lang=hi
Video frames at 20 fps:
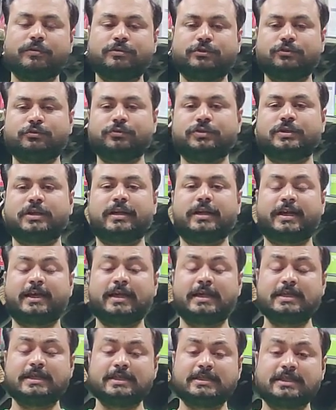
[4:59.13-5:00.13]
यूज़
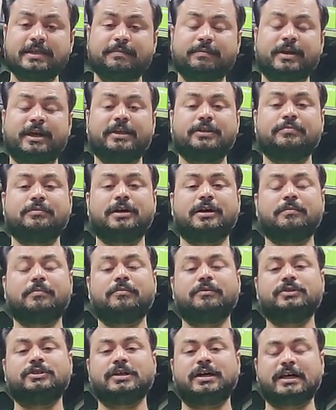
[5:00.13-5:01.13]
करेंगे इसी प्राइस पे
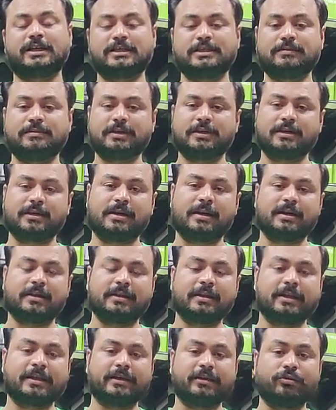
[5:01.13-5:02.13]
आपको चार जी बी के कार्ड
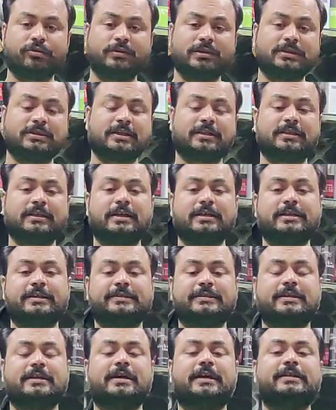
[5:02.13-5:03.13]
देखने को मिल सकते हैं
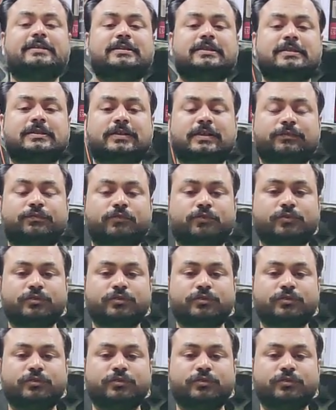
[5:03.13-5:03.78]
जैसे नाइन सिक्सटी